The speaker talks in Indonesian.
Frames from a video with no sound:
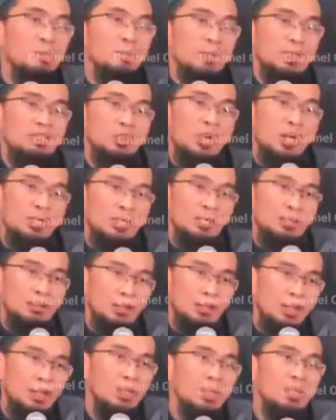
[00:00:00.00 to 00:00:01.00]

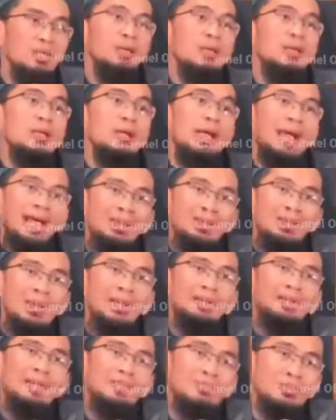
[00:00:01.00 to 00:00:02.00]
Persoalannya, kalau
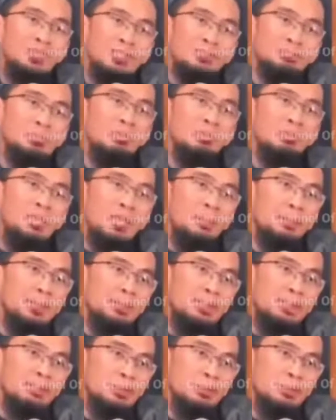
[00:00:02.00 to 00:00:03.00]
Anda sholat belum
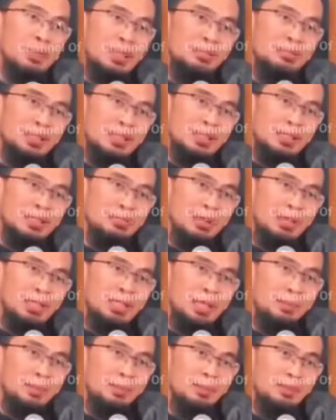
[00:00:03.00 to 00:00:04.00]
mendapatkan satu di antara lima
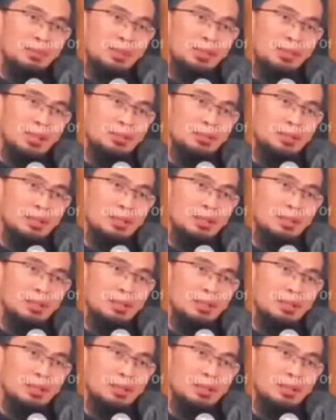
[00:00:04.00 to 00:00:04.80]
ini, apa masalahnya?